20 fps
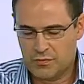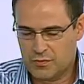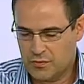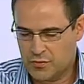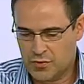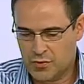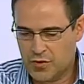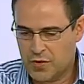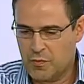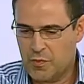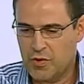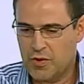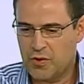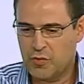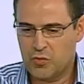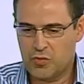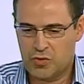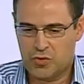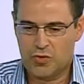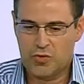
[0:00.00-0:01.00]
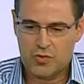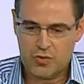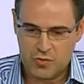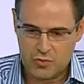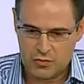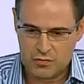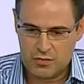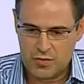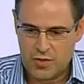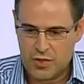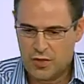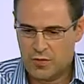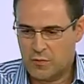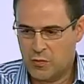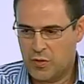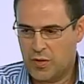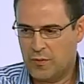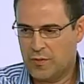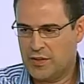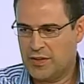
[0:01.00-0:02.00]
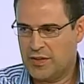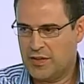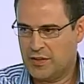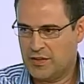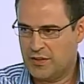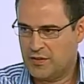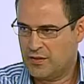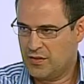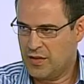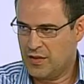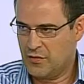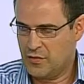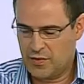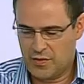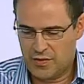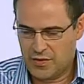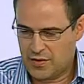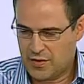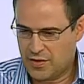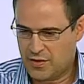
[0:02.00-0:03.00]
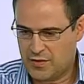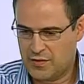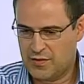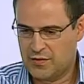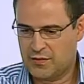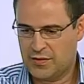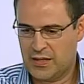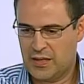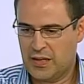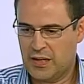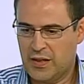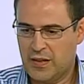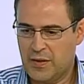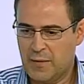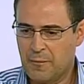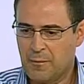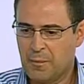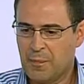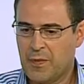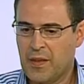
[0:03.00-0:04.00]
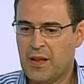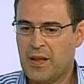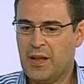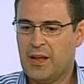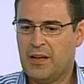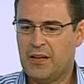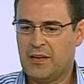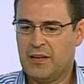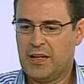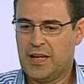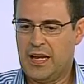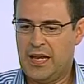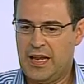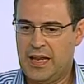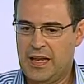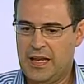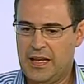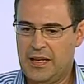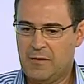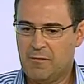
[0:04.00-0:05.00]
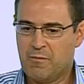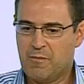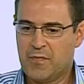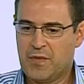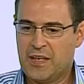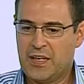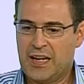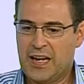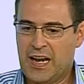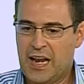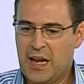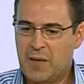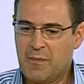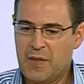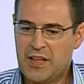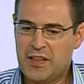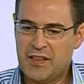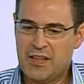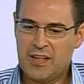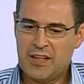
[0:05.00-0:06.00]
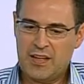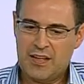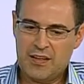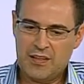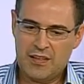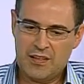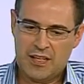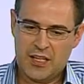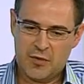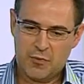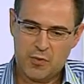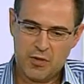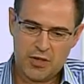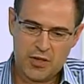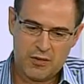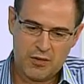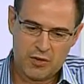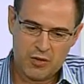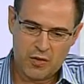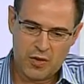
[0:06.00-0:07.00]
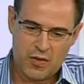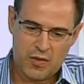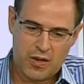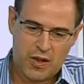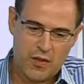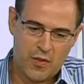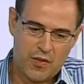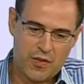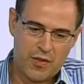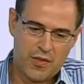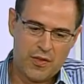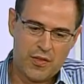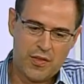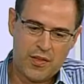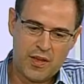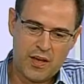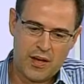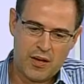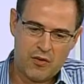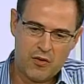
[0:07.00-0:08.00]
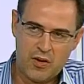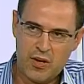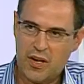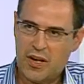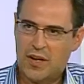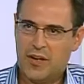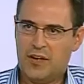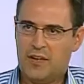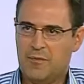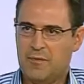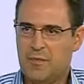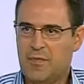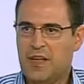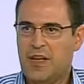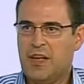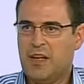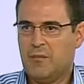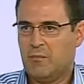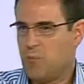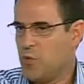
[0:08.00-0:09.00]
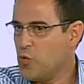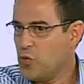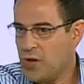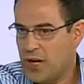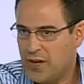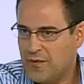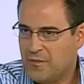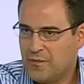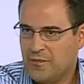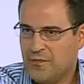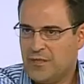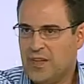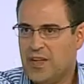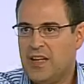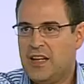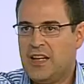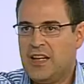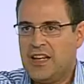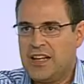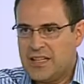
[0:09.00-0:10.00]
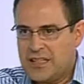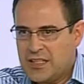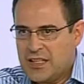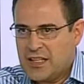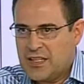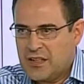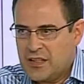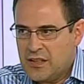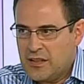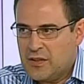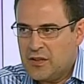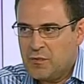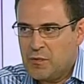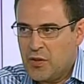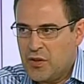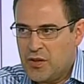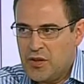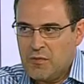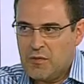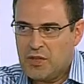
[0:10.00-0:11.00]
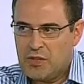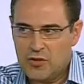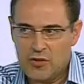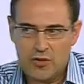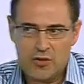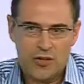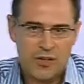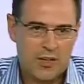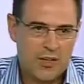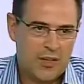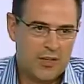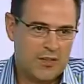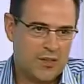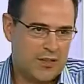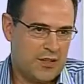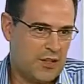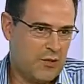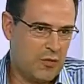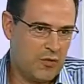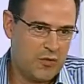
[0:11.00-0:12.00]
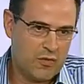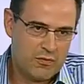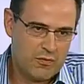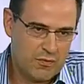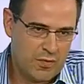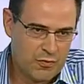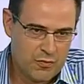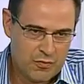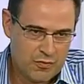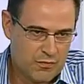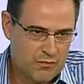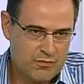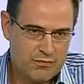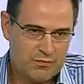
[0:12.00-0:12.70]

otro tipo de cursos no puramente la docencia reglada, eh, realmente después de haber tocado la docencia online y pura y este procedimiento, desde luego, vamos,